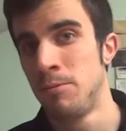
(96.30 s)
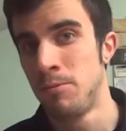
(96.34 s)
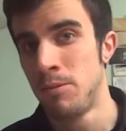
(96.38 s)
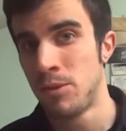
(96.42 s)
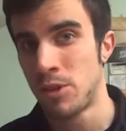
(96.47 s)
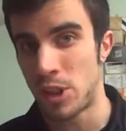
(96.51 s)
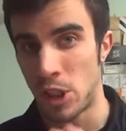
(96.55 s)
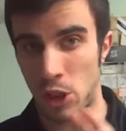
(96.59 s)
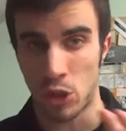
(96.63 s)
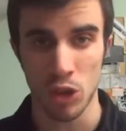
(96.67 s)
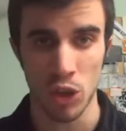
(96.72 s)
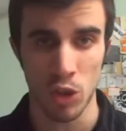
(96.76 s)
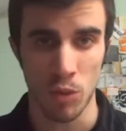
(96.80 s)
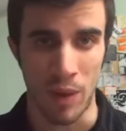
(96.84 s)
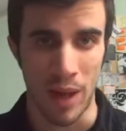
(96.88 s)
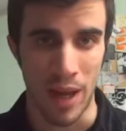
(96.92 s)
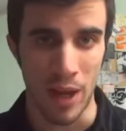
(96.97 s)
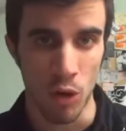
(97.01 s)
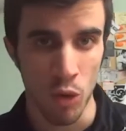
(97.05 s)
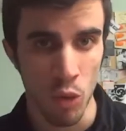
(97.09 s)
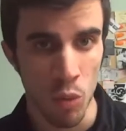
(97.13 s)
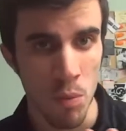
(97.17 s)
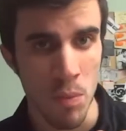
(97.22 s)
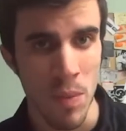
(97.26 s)
Secondo
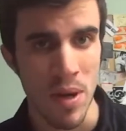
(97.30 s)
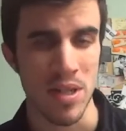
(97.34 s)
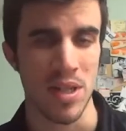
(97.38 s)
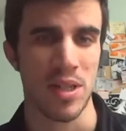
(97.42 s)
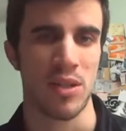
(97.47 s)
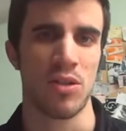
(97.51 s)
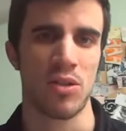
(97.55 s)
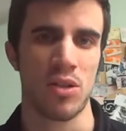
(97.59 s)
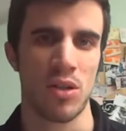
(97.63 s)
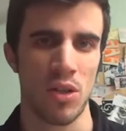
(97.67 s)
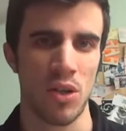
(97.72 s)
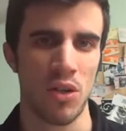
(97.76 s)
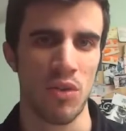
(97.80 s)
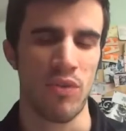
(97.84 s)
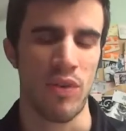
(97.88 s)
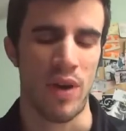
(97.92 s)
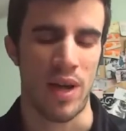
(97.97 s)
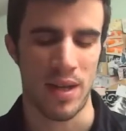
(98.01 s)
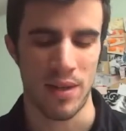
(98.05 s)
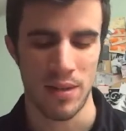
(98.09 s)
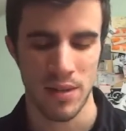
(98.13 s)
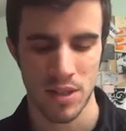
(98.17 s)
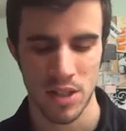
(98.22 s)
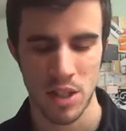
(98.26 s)
me un mesetto se lo
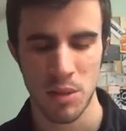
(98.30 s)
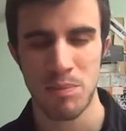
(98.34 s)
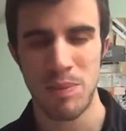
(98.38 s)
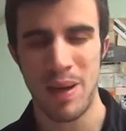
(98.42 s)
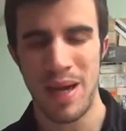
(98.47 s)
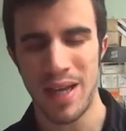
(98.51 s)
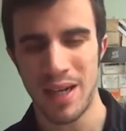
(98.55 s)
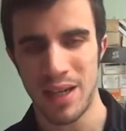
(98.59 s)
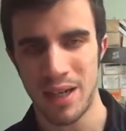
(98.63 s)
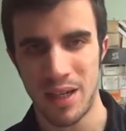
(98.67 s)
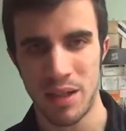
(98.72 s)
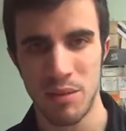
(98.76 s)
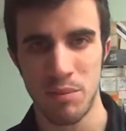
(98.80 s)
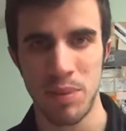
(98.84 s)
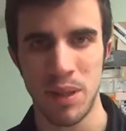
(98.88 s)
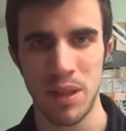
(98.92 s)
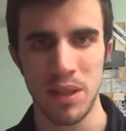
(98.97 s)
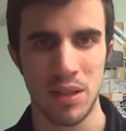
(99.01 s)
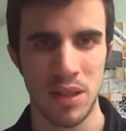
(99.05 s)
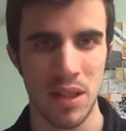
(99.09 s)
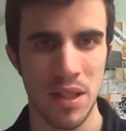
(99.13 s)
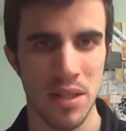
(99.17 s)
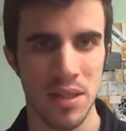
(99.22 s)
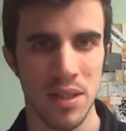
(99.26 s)
fa, si parla in
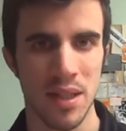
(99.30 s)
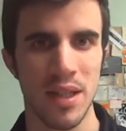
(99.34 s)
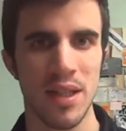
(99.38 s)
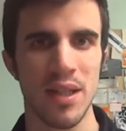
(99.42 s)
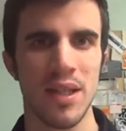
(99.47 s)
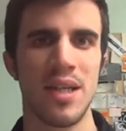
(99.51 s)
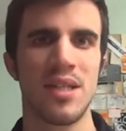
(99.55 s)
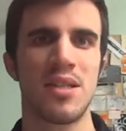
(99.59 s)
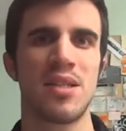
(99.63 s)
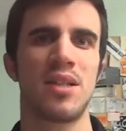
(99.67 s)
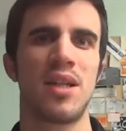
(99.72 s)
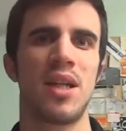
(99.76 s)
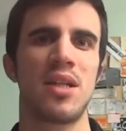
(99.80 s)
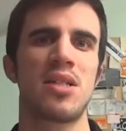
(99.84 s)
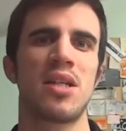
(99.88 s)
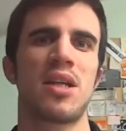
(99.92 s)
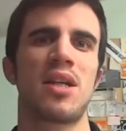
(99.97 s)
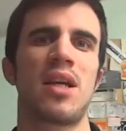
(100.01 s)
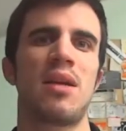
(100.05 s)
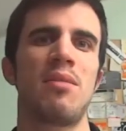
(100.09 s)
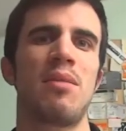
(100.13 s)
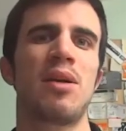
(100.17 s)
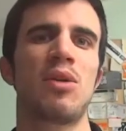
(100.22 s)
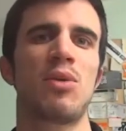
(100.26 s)
partite e si dice
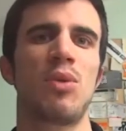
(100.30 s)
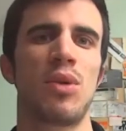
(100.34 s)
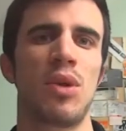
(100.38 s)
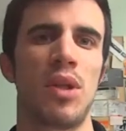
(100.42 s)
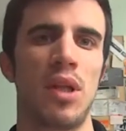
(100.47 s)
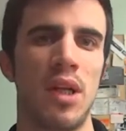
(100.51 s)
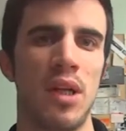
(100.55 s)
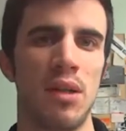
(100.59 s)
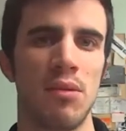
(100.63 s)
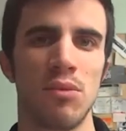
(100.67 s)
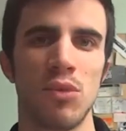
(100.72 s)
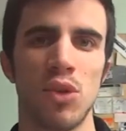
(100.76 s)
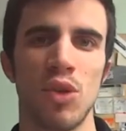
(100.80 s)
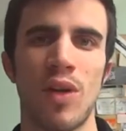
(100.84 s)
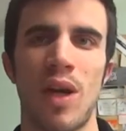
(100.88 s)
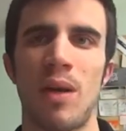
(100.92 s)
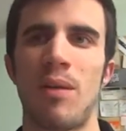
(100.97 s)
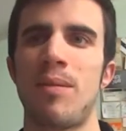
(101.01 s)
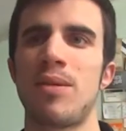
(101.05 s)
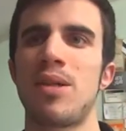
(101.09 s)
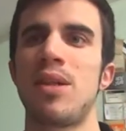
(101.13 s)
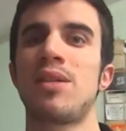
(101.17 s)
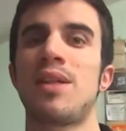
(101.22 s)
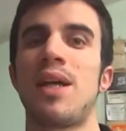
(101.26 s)
che Matuidi
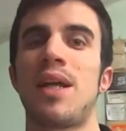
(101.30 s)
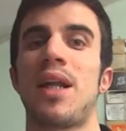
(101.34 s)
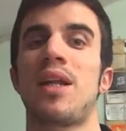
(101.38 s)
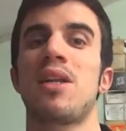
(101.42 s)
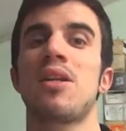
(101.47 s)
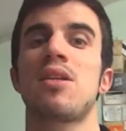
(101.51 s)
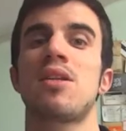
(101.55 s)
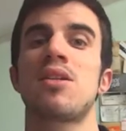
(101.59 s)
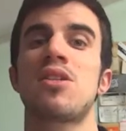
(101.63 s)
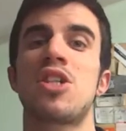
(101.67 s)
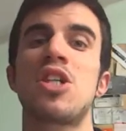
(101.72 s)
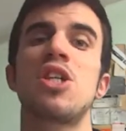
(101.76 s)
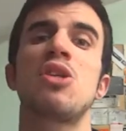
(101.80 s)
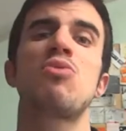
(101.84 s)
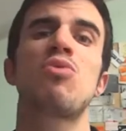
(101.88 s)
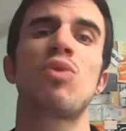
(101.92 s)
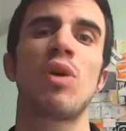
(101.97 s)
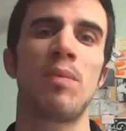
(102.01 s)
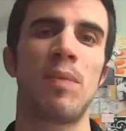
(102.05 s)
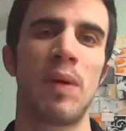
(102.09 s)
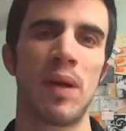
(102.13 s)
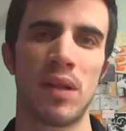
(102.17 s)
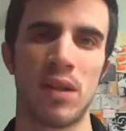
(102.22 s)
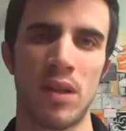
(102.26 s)
dovrebbe saltare
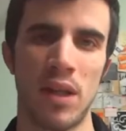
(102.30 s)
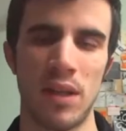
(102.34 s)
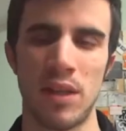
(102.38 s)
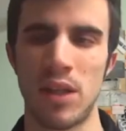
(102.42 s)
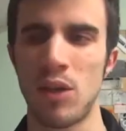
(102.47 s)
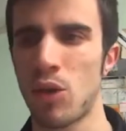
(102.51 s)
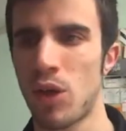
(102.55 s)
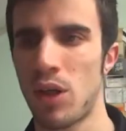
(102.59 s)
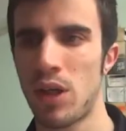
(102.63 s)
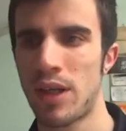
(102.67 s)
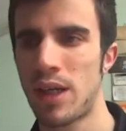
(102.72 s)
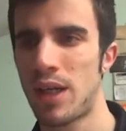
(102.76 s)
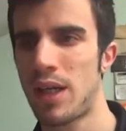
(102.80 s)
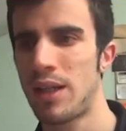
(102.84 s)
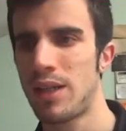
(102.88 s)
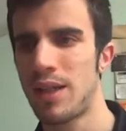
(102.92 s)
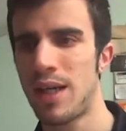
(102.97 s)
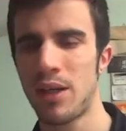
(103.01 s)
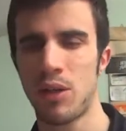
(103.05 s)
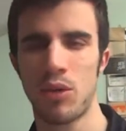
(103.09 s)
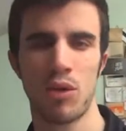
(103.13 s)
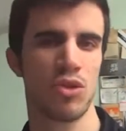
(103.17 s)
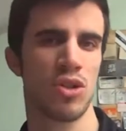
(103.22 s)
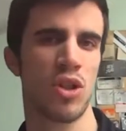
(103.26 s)
5 partite, ora il
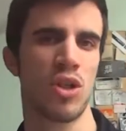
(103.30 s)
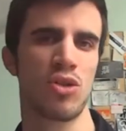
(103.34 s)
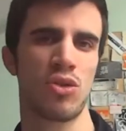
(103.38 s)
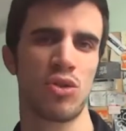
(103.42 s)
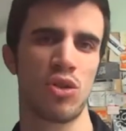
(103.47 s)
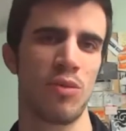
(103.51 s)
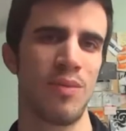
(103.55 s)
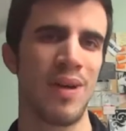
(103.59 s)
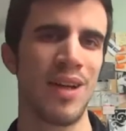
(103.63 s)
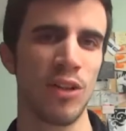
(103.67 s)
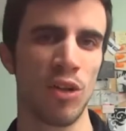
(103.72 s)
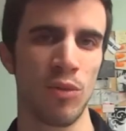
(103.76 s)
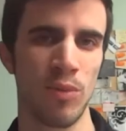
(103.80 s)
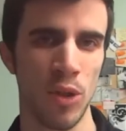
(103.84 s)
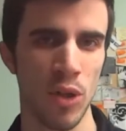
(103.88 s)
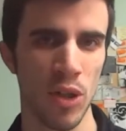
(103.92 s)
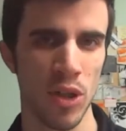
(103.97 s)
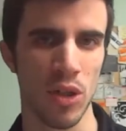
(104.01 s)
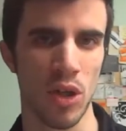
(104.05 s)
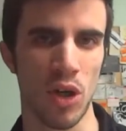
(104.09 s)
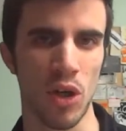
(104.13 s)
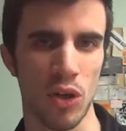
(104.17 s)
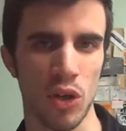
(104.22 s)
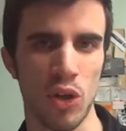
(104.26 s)
calendario non ce l'ho sotto mano, non me lo
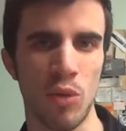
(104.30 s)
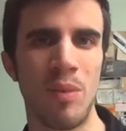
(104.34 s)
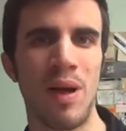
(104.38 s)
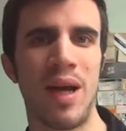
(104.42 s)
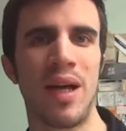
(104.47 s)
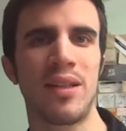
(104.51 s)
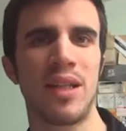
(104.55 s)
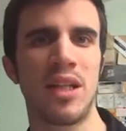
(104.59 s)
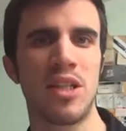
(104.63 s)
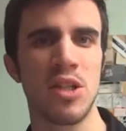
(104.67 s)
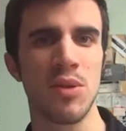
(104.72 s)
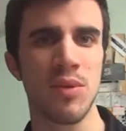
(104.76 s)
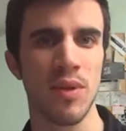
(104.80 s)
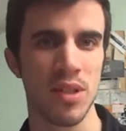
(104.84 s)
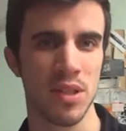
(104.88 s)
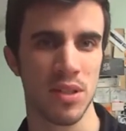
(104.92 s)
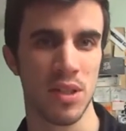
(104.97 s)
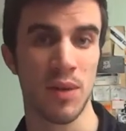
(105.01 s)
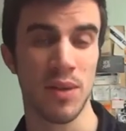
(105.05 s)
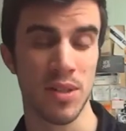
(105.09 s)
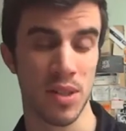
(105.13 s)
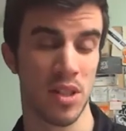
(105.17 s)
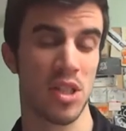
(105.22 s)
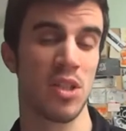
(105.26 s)
ricordo, ma di, 5,
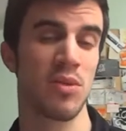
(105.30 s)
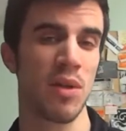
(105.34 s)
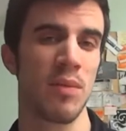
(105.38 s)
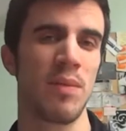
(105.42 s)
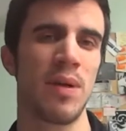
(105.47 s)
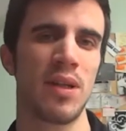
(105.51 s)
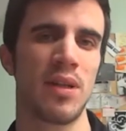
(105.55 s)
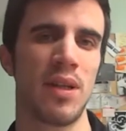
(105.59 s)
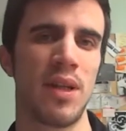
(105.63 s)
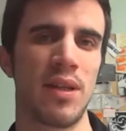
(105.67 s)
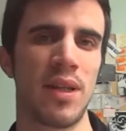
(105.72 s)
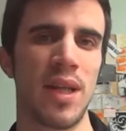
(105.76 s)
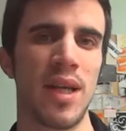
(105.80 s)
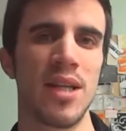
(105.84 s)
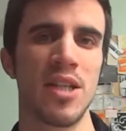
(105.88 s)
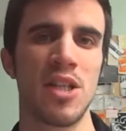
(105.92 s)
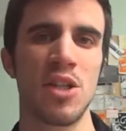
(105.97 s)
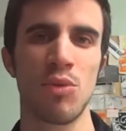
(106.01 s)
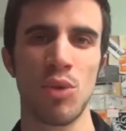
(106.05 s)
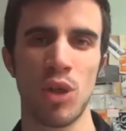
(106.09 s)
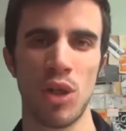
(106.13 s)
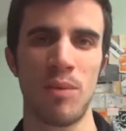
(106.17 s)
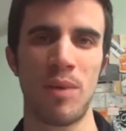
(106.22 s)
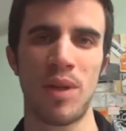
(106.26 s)
di queste 5 partite
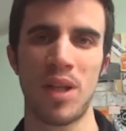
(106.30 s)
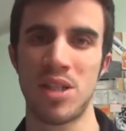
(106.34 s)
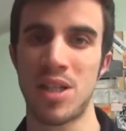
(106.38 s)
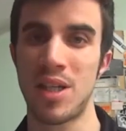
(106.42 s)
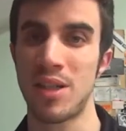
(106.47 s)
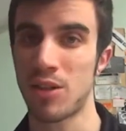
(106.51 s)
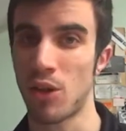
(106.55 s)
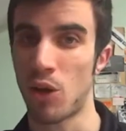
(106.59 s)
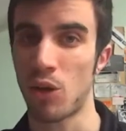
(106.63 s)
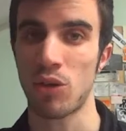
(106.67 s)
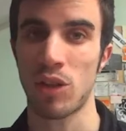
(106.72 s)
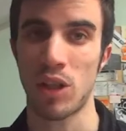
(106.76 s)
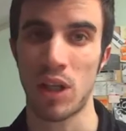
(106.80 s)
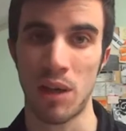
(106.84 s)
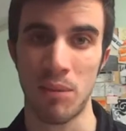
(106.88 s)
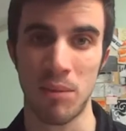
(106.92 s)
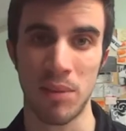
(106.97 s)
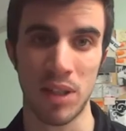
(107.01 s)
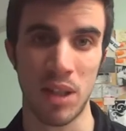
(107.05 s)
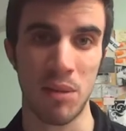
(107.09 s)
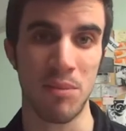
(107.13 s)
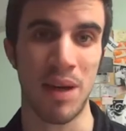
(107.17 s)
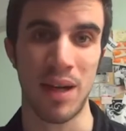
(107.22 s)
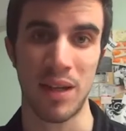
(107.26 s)
sicuramente c'è il
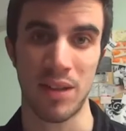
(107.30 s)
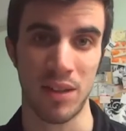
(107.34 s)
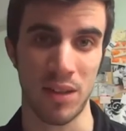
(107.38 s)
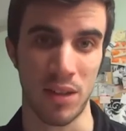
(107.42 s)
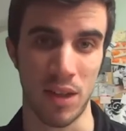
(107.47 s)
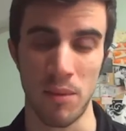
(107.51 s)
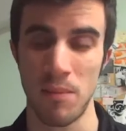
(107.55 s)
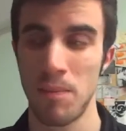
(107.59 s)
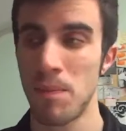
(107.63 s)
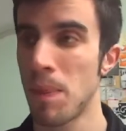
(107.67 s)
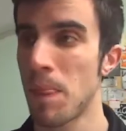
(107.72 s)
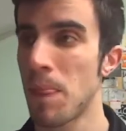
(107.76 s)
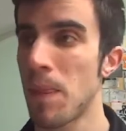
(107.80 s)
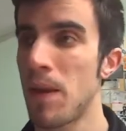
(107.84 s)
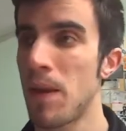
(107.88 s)
Tottenham di martedì.